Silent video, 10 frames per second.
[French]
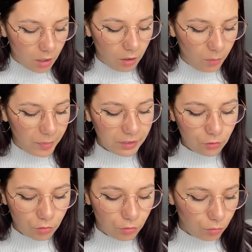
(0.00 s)
Euh,
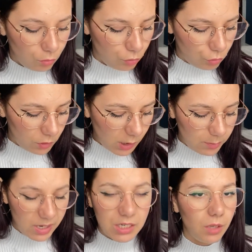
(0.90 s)
parce que, euh, je sais
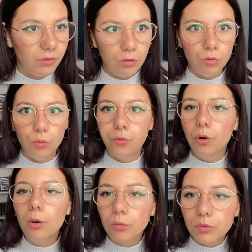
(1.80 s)
pas, j'avais une
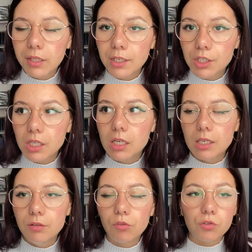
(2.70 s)
folle envie d'acheter des
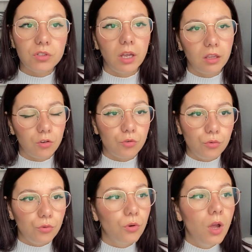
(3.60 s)
livres, j'en sais rien.
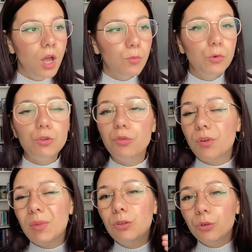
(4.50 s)
Je me suis fait
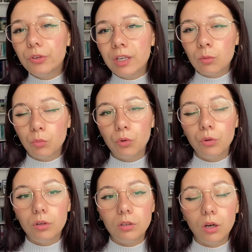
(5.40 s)
mais
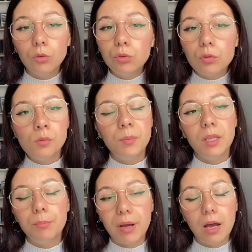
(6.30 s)
totalement euh,
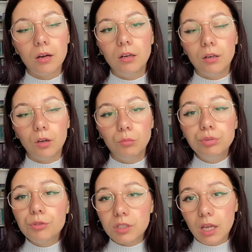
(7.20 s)
entourloupée par
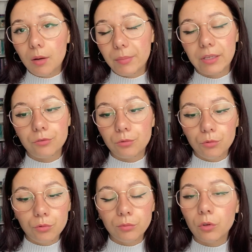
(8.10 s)
Booksta parce que
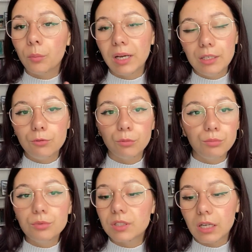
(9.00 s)
tout le monde en parlait sur
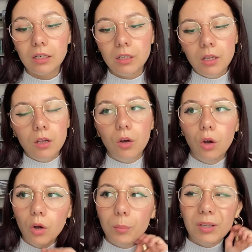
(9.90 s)
Booksta.
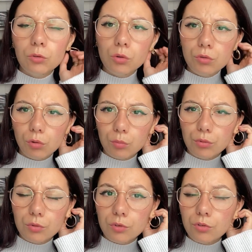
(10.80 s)
pas trop sur,
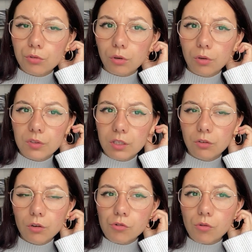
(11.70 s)
sur
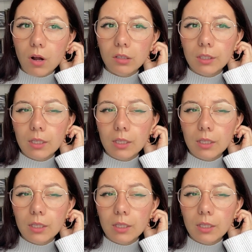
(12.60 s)
TikTok, je crois.